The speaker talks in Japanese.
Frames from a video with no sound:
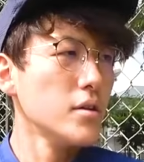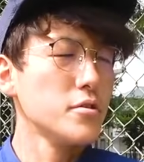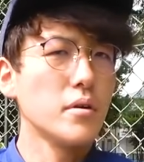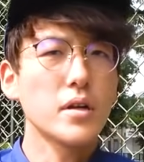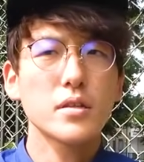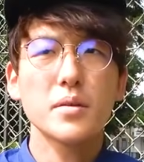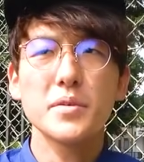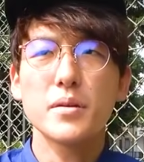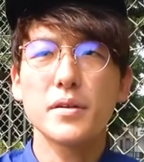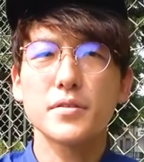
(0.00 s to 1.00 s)
言われて
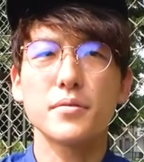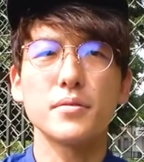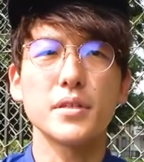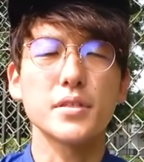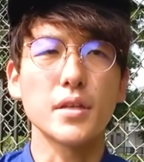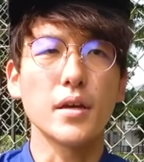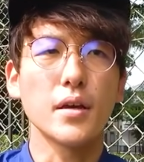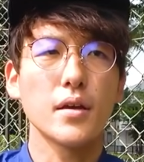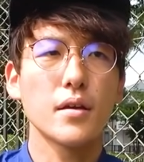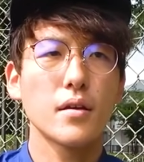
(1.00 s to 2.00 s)
みればそうですね。
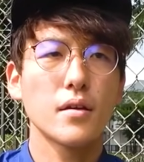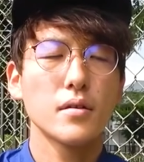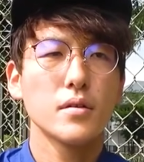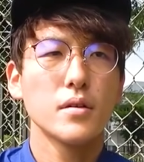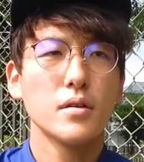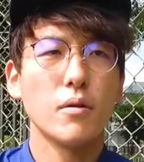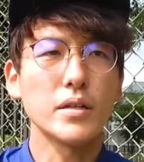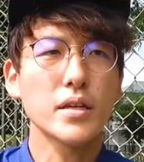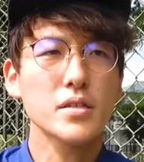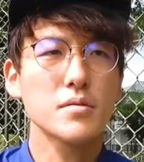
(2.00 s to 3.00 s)

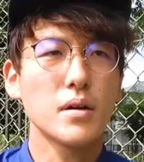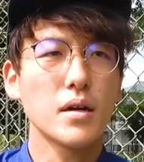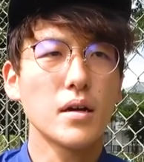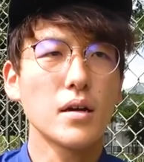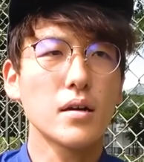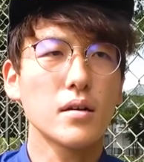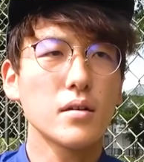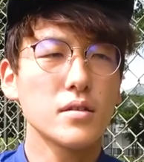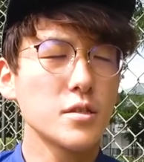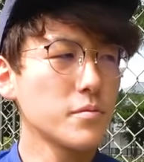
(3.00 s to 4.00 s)
私は
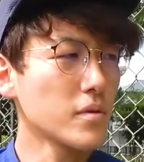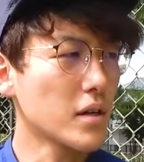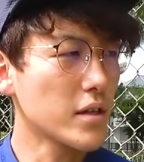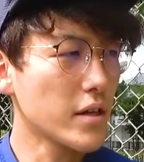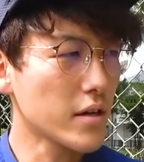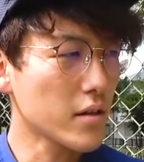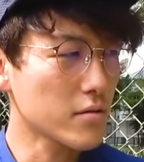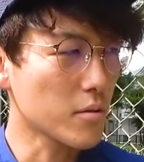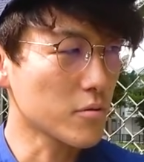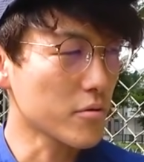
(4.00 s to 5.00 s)
自分が出られな
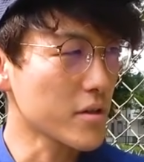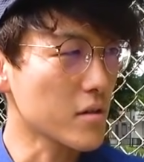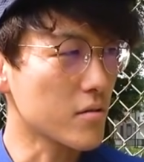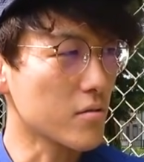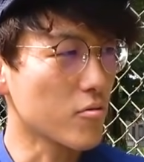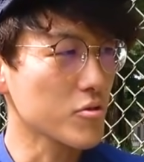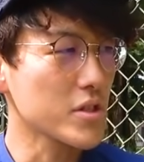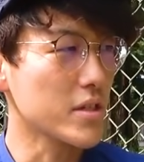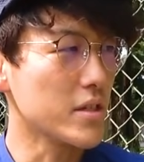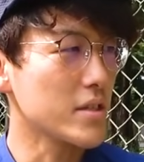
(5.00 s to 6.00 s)
くてもとにかく甲
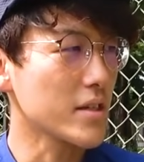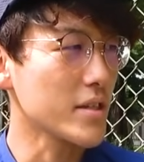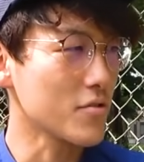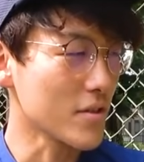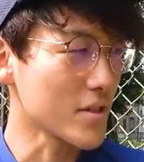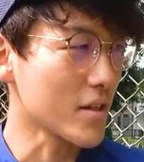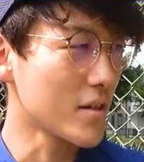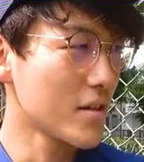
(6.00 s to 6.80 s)
子園に行きたい選手でした。